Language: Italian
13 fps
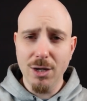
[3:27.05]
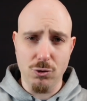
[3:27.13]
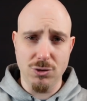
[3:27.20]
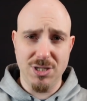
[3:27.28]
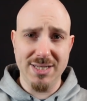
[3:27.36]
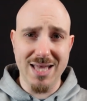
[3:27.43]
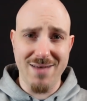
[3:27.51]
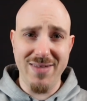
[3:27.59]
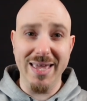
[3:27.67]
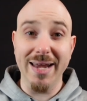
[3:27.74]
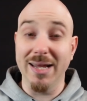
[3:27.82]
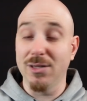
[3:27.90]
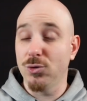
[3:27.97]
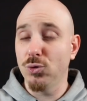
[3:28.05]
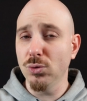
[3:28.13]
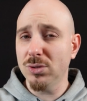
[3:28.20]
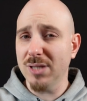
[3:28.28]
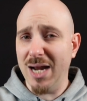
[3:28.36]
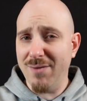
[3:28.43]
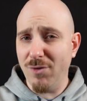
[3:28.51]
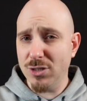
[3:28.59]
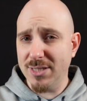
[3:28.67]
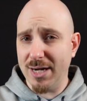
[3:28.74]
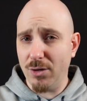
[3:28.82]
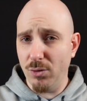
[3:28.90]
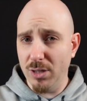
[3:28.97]
così da avere tutta la
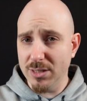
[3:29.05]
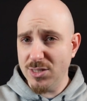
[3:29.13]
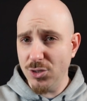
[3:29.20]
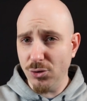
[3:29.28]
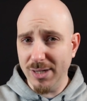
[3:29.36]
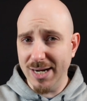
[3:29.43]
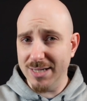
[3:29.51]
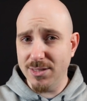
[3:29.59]
vostra collezione